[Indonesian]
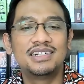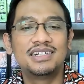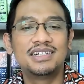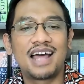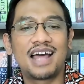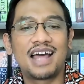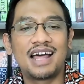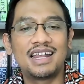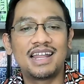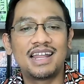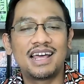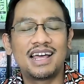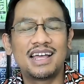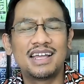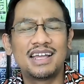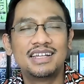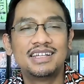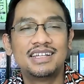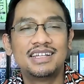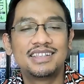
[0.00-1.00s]
kehendak Allah
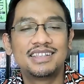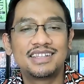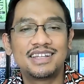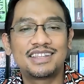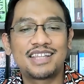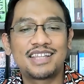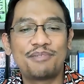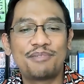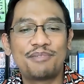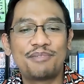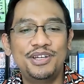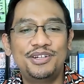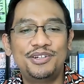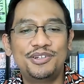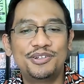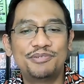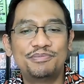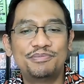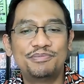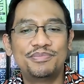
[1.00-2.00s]
tetap
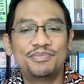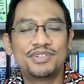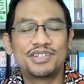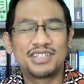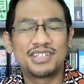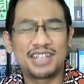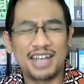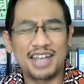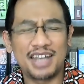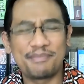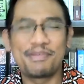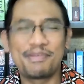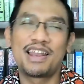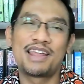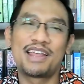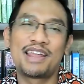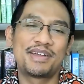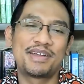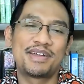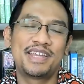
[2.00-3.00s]
hidup
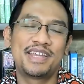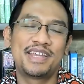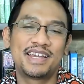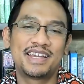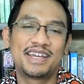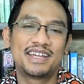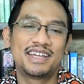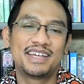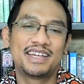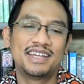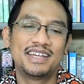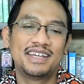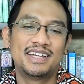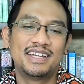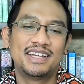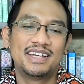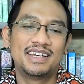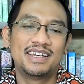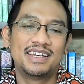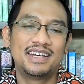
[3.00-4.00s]
selama-lamanya.
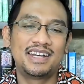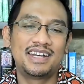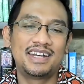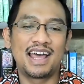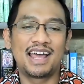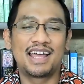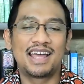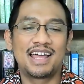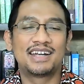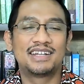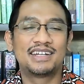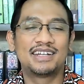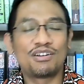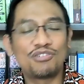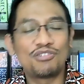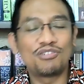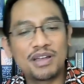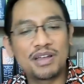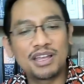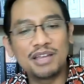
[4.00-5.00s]
Nah,
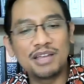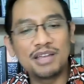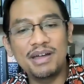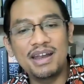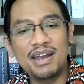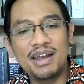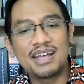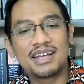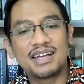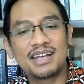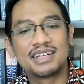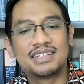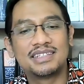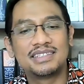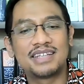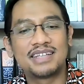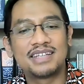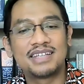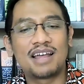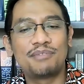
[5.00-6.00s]
terus bagaimana?
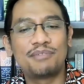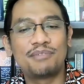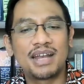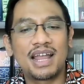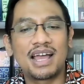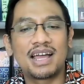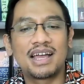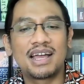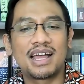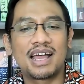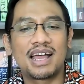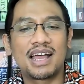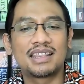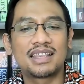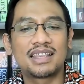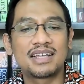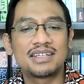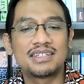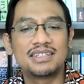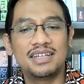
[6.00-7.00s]
cara menang
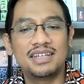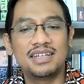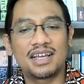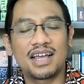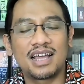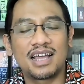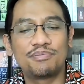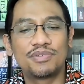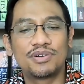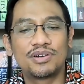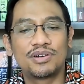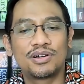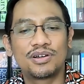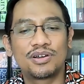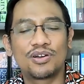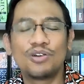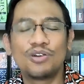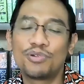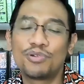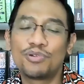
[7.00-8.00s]
atas sikap
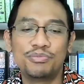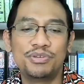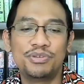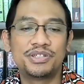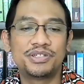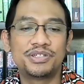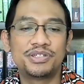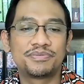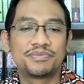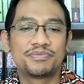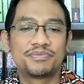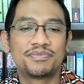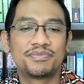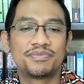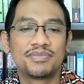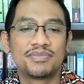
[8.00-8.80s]
kompromis.